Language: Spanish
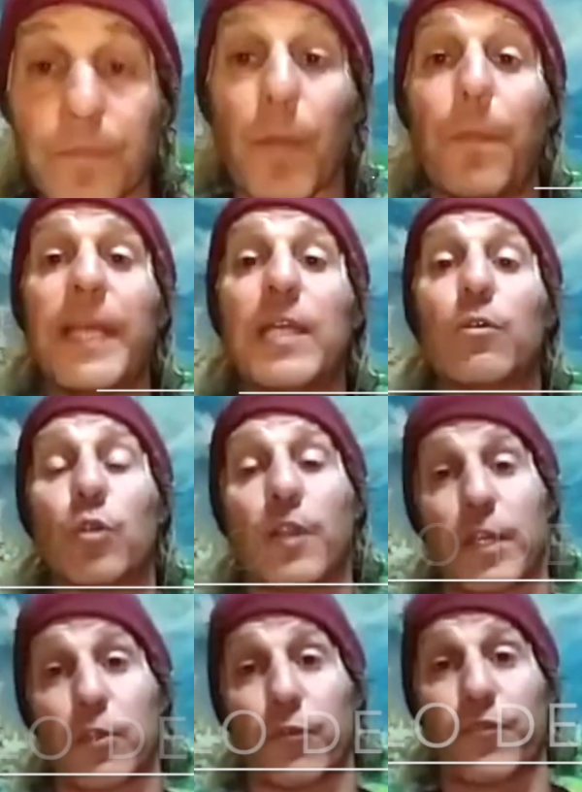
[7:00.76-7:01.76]
Vínculo
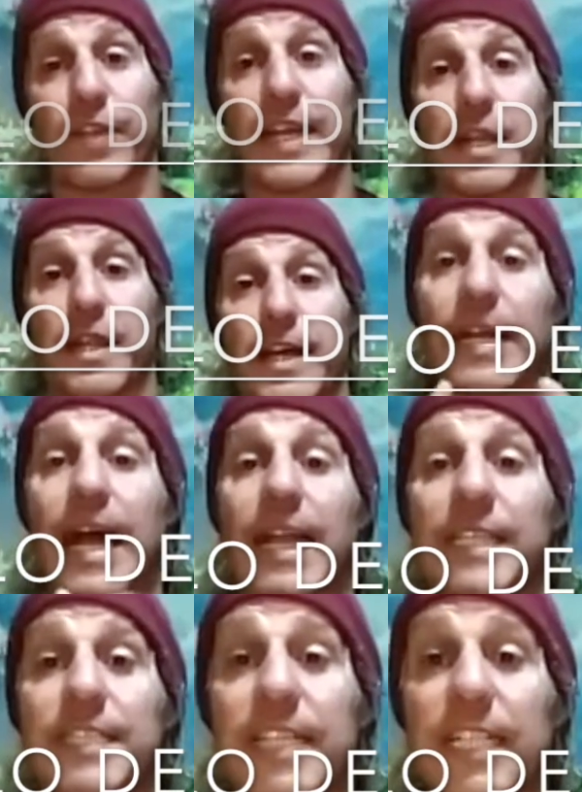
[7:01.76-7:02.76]
de confianza. Hay
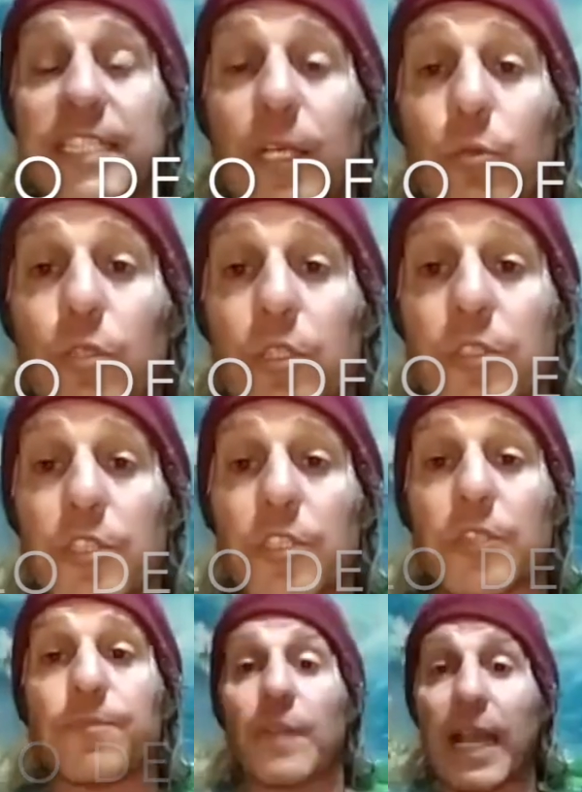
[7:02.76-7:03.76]
que estar
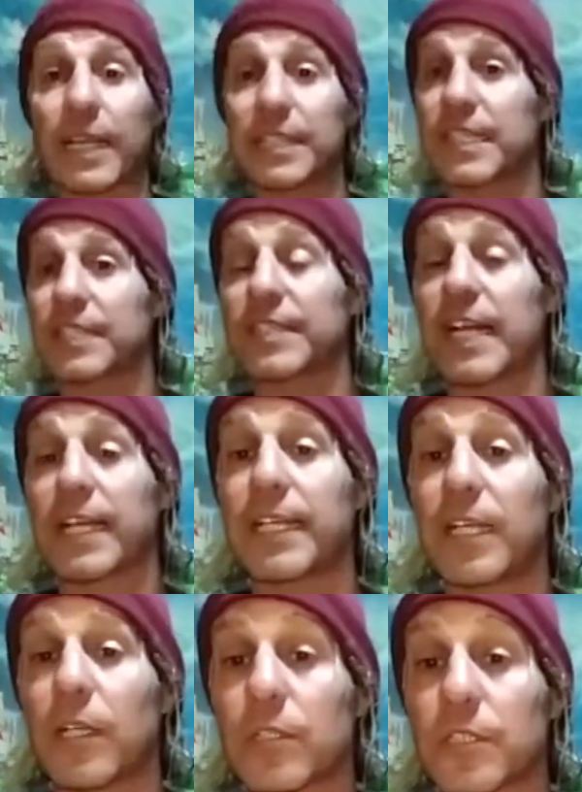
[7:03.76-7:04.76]
seguros, hay que estar
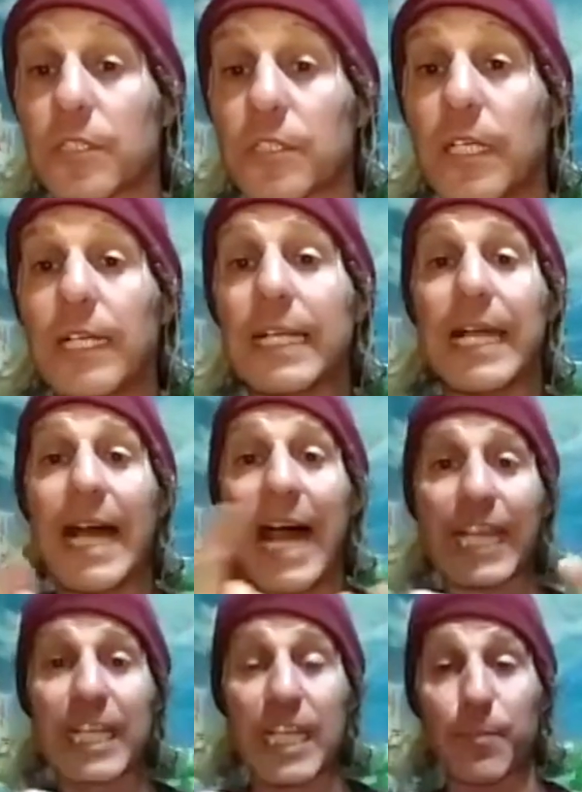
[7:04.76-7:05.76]
tranquilos,
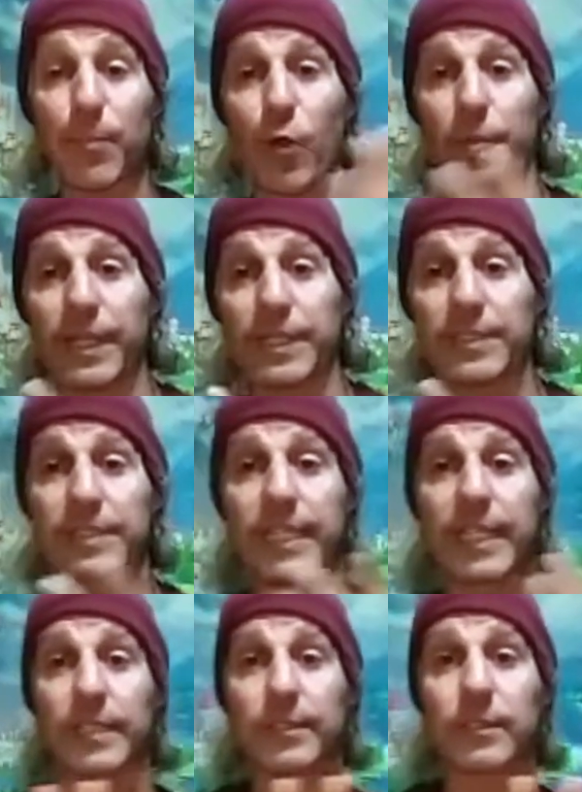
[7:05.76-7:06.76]
hay que
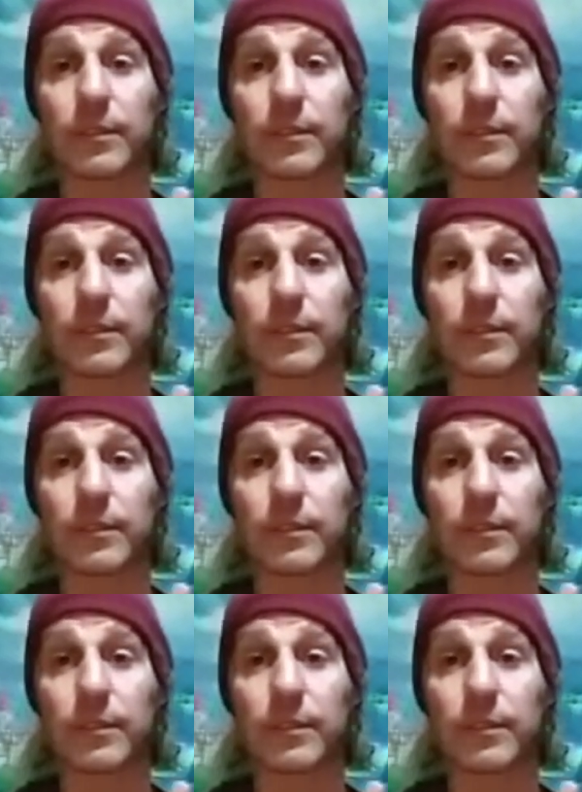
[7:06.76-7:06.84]
moverse